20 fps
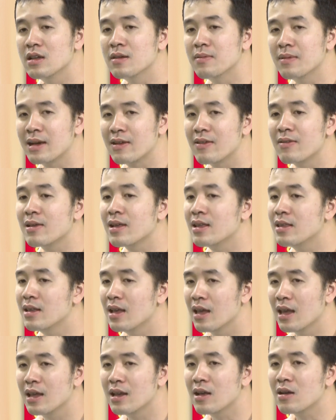Nhưng mà phim kinh
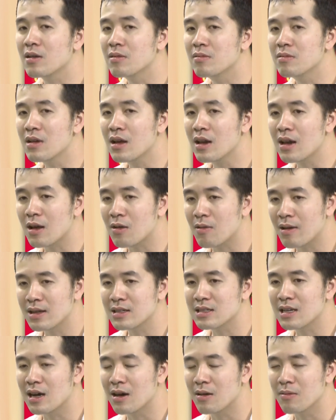dị thì nó cũng rất là
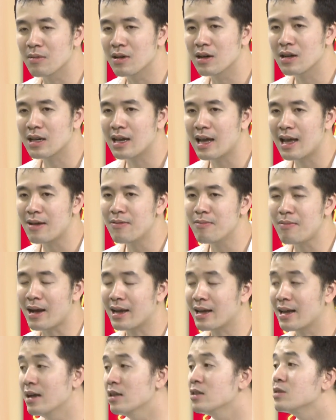quan trọng ở cái
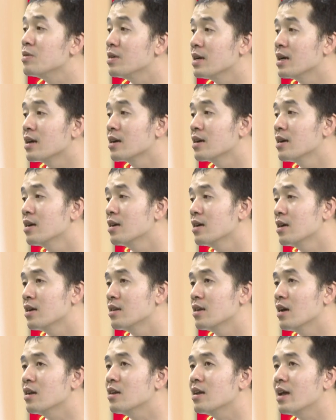mặt kể chuyện,
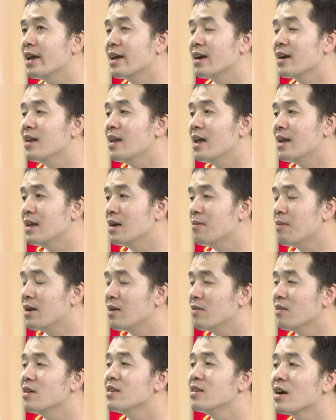rõ ràng là nó
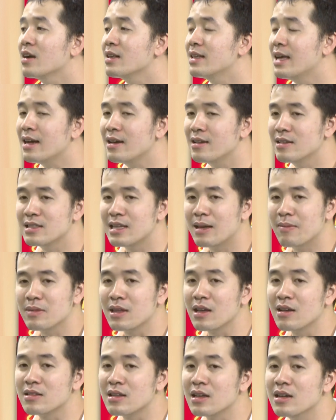bắt dẫn dắt người xem
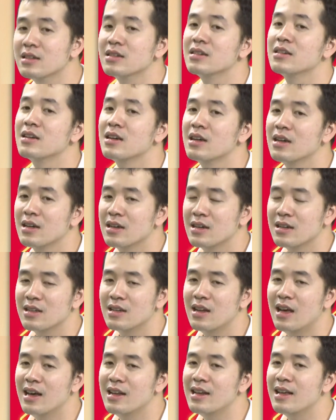từ từ
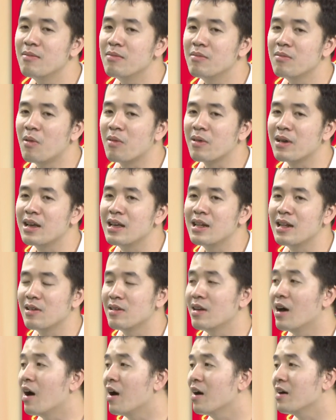để đến một khi
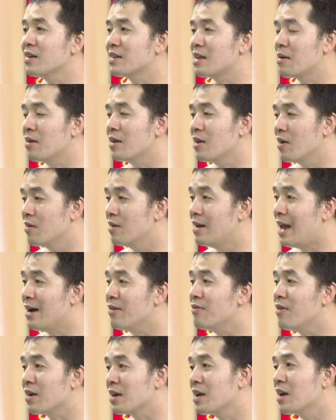nào đó người ta bắt đầu
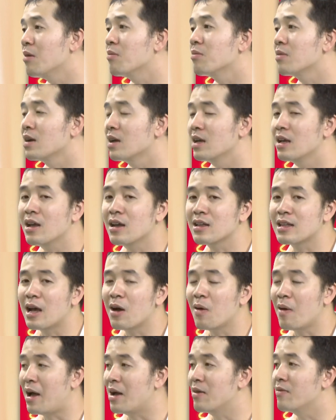lắng vào cái không khí, người
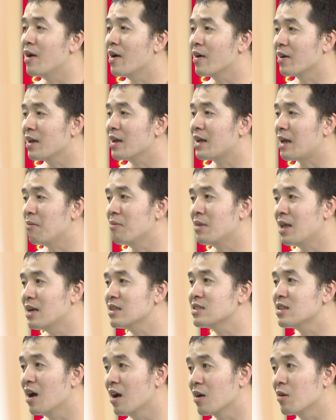ta hòa vào cái cảm
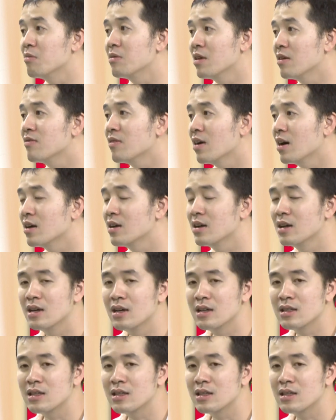giác sợ của nhân vật,